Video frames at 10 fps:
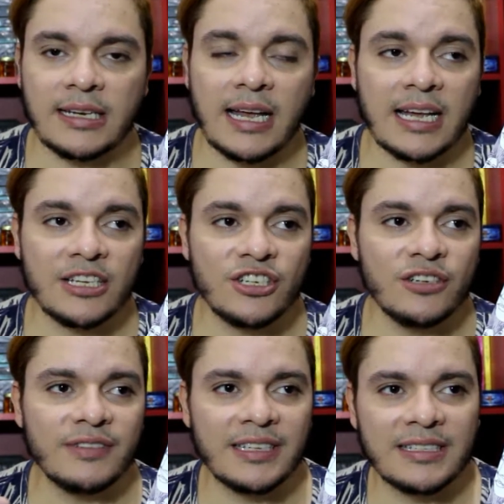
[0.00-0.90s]
A
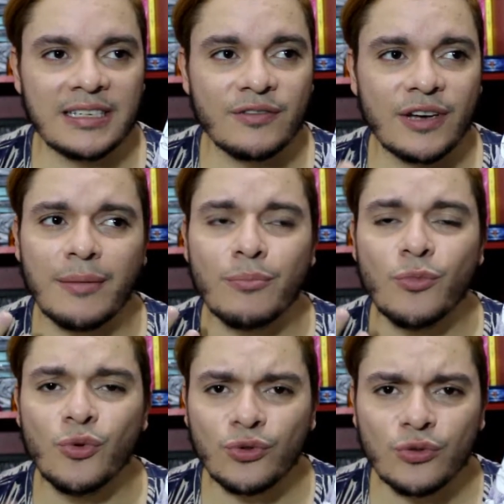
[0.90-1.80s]
narrativa desse livro é
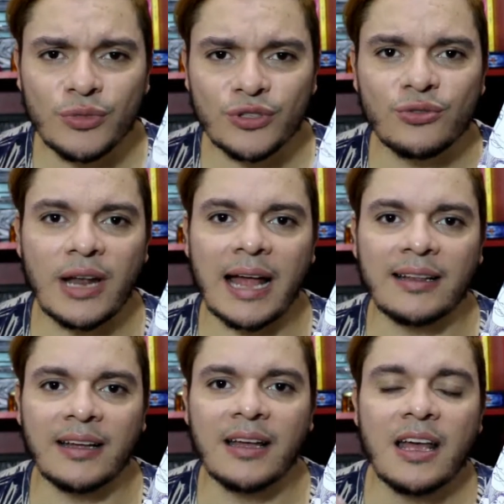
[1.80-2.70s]
muito
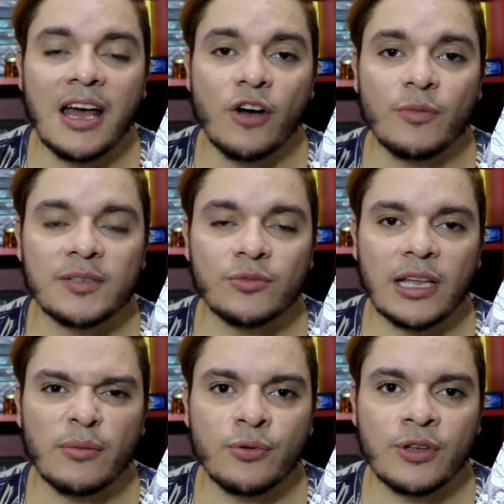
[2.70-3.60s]
misturada. Ao mesmo
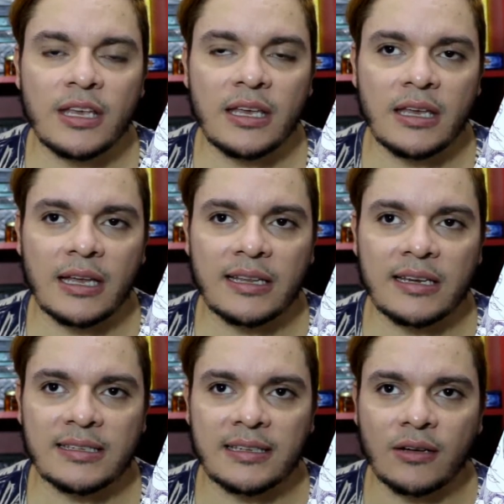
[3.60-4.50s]
tempo que a
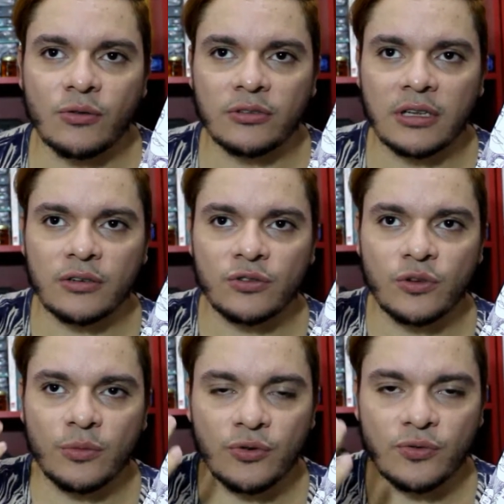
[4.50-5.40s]
Teresa está contando
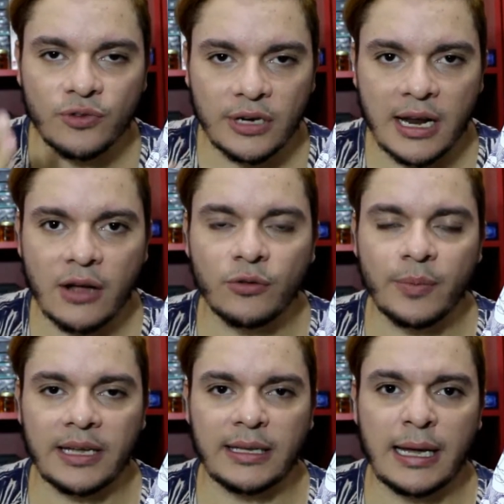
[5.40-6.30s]
sobre o funeral do
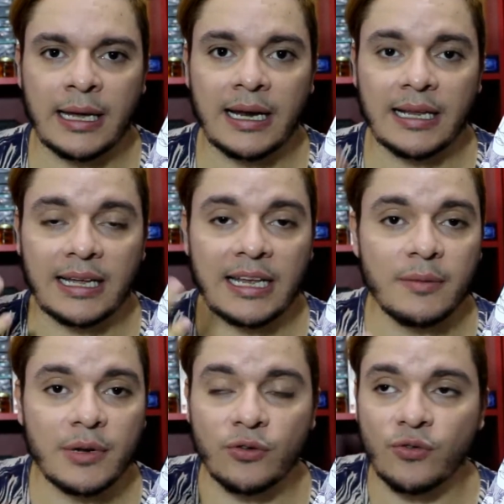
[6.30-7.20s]
pai dela, ela está
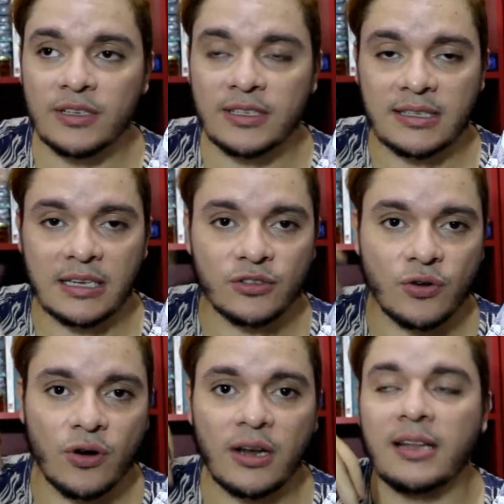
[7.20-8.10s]
relembrando coisas da
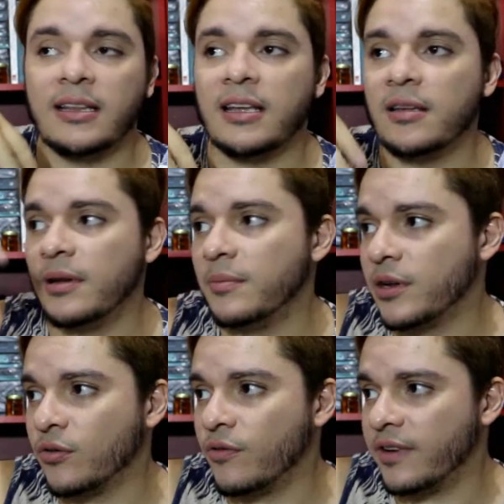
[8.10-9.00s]
escola, ela está
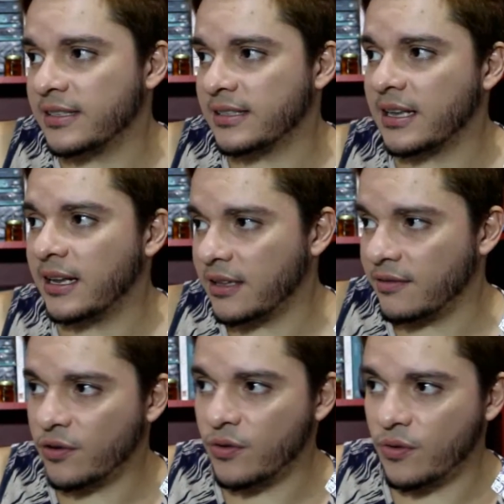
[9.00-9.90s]
relembrando conversas que ela
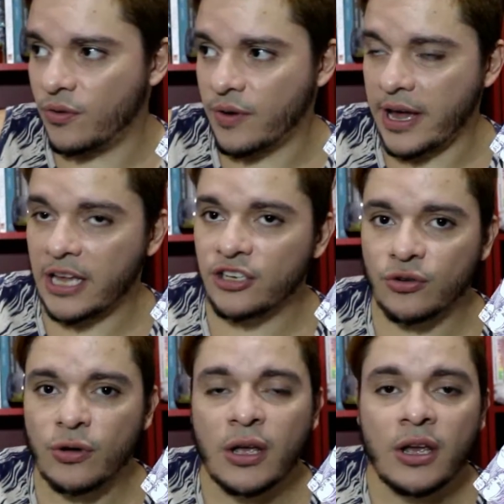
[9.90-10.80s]
teve com o
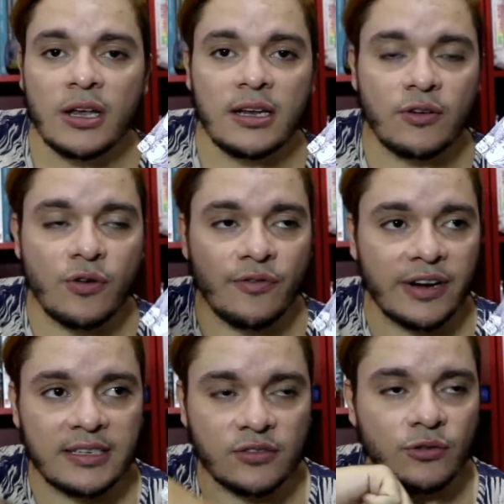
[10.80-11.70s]
Angel, eh,
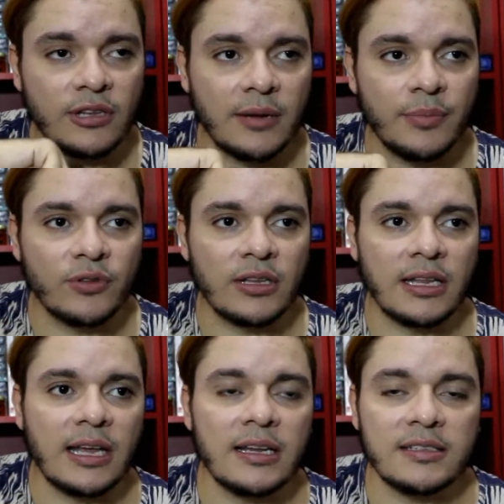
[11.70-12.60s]
conversas com o terapeuta
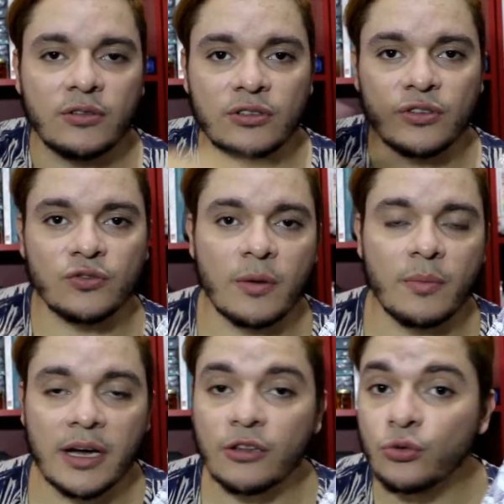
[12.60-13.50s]
dela, situações com a
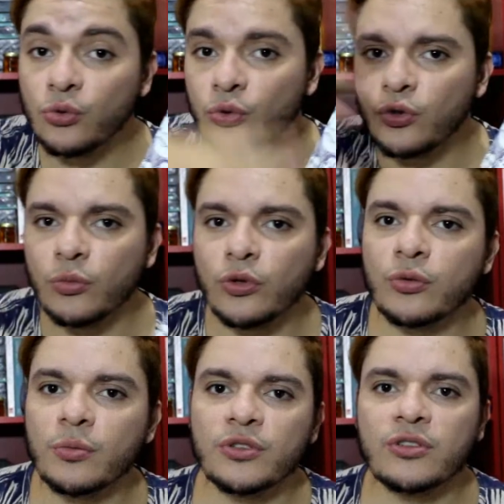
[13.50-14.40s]
mãe, tudo
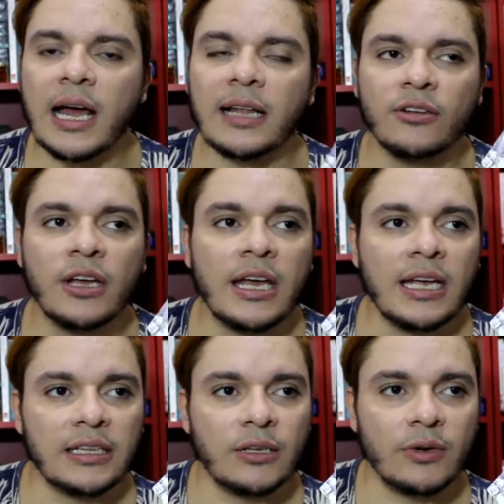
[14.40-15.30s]
muito misturado.
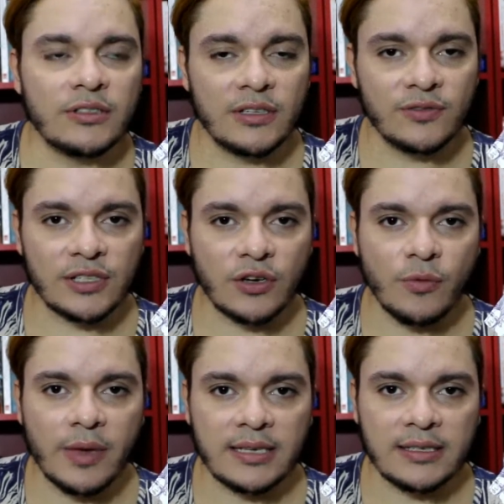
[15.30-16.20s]
Então, às vezes, você
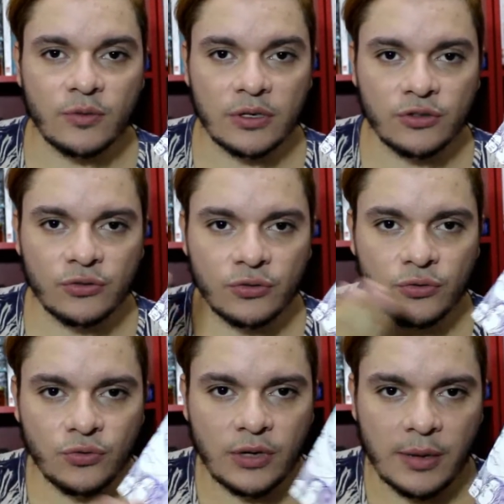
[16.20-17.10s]
começa um assunto
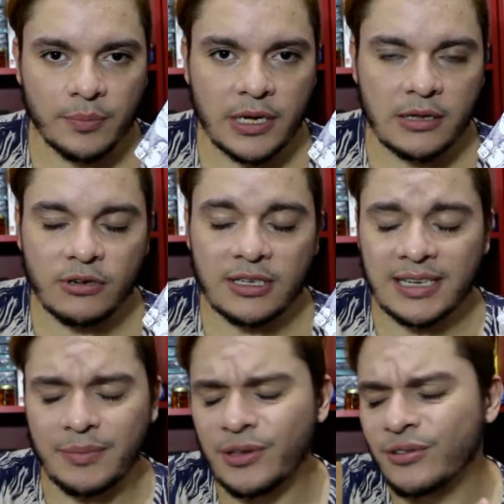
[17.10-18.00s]
num capítulo e esse
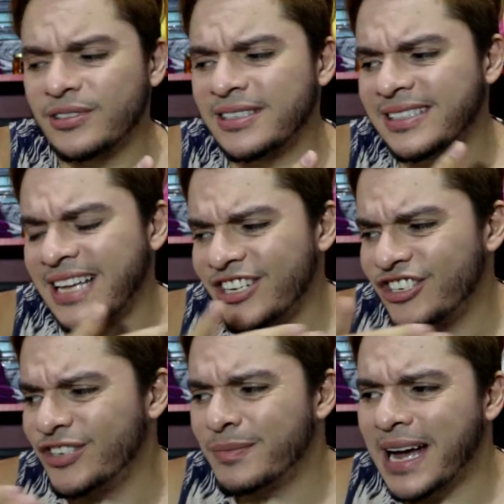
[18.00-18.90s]
capítulo se
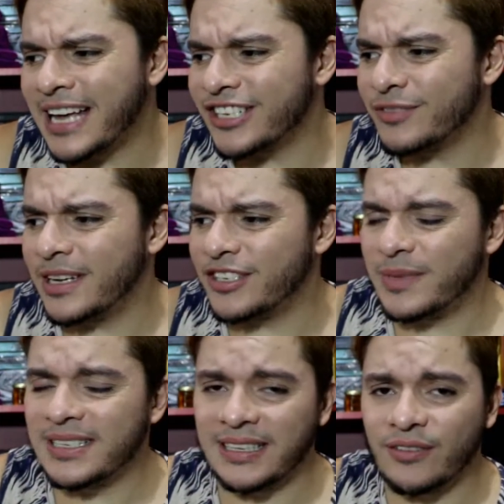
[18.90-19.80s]
estende demais, demais,
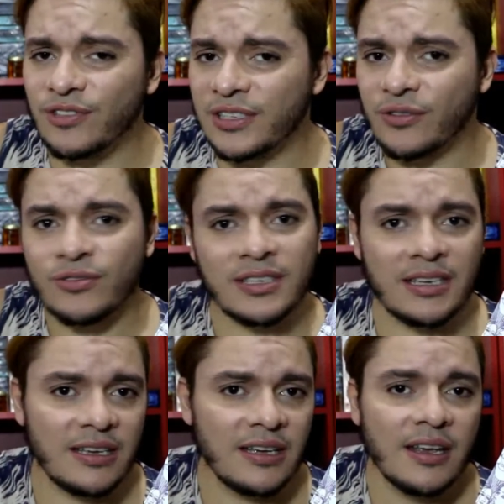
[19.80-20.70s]
demais, até que você
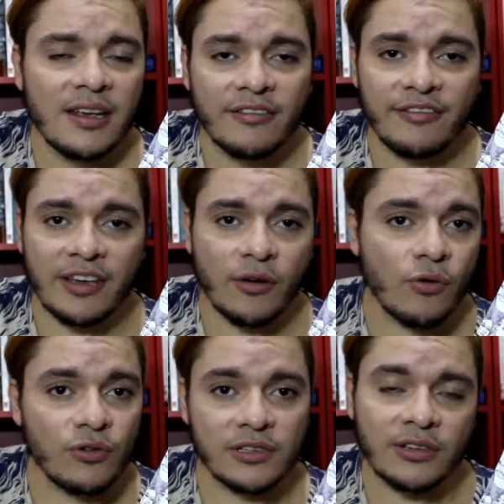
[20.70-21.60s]
conseguir ver a
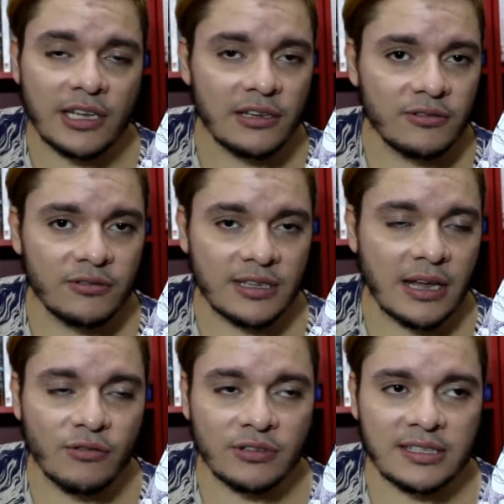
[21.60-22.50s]
conclusão daquilo que está
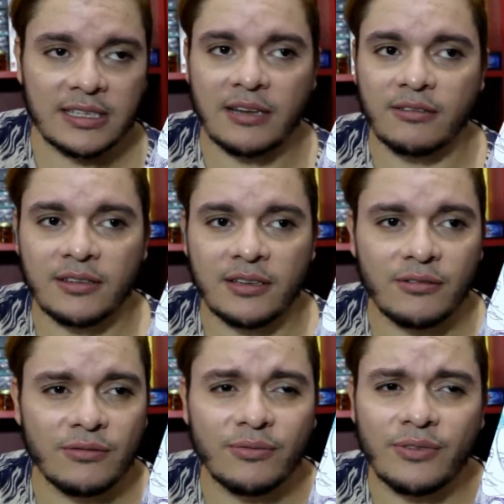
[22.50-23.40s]
acontecendo.
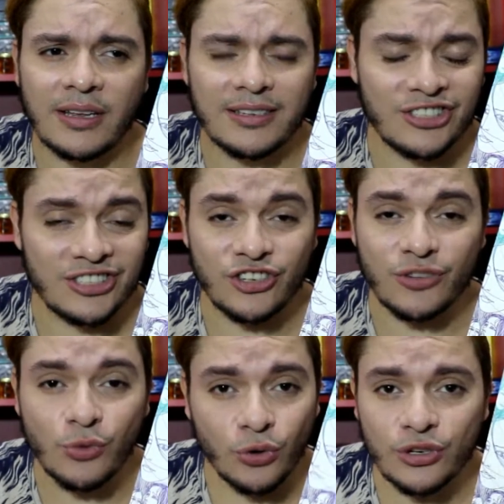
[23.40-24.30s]
Então, eh,
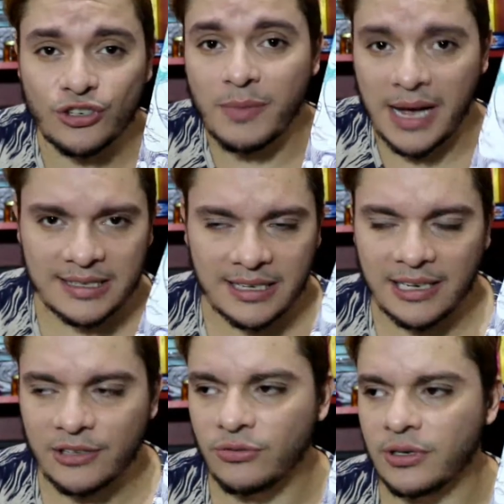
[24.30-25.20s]
desestimulou demais a
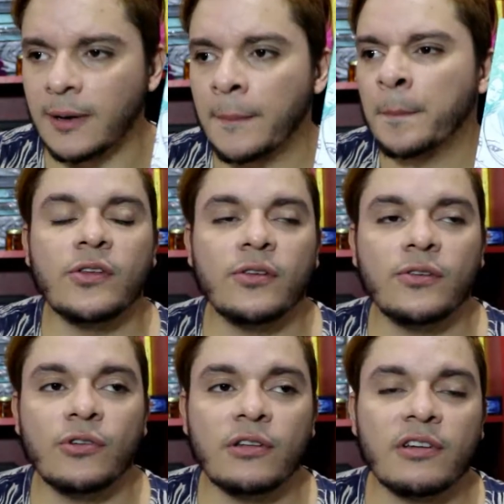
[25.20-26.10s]
leitura.
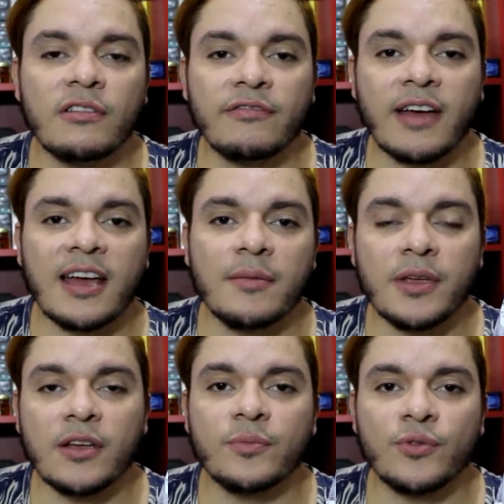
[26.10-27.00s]
E o livro ele vai
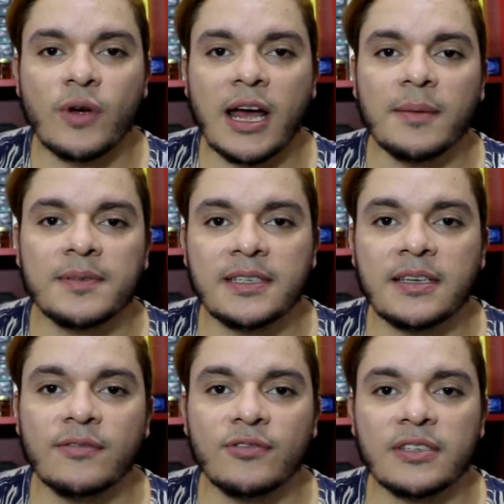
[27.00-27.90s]
caminhando para um ápice
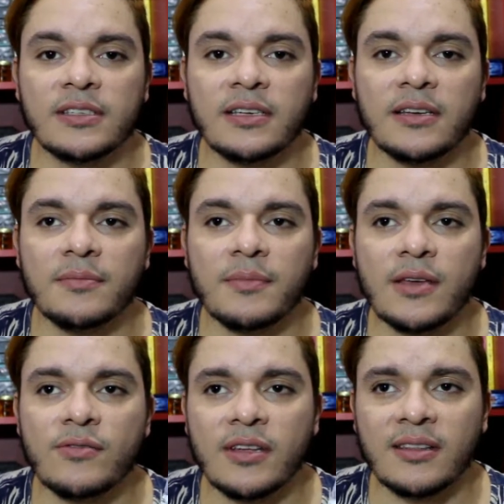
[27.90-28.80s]
que você
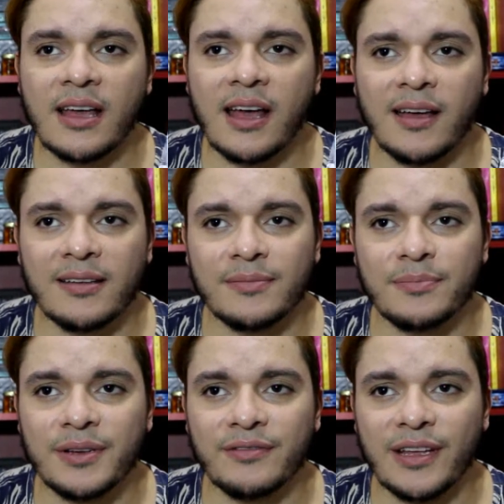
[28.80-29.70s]
meio que está
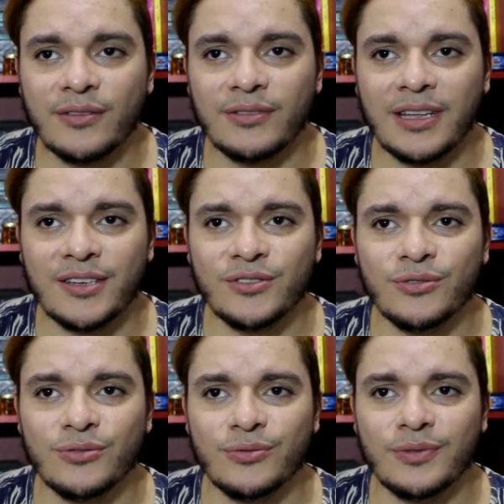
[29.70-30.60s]
prevendo
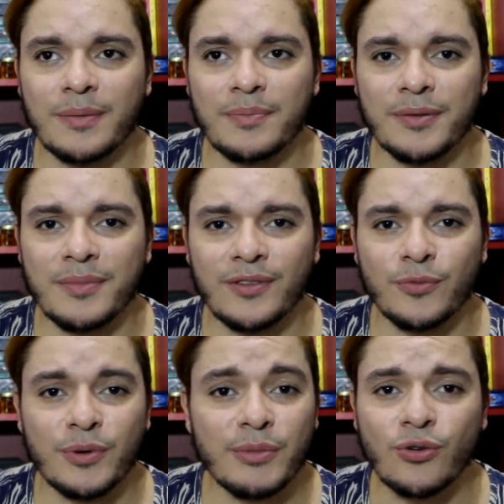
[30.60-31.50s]
desde o do, prime,
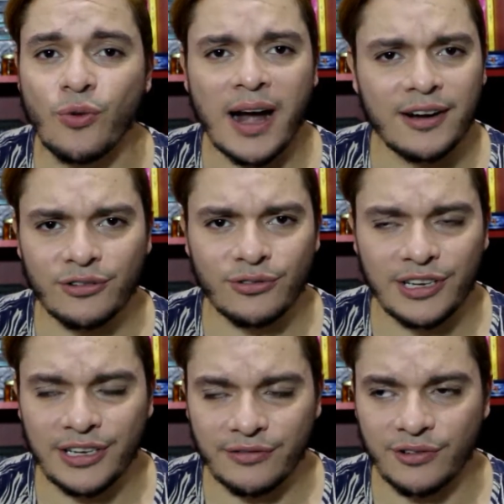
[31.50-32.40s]
do primeiro quarto do
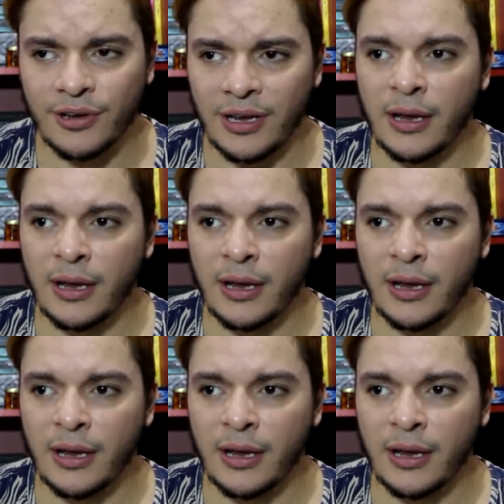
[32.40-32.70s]
livro.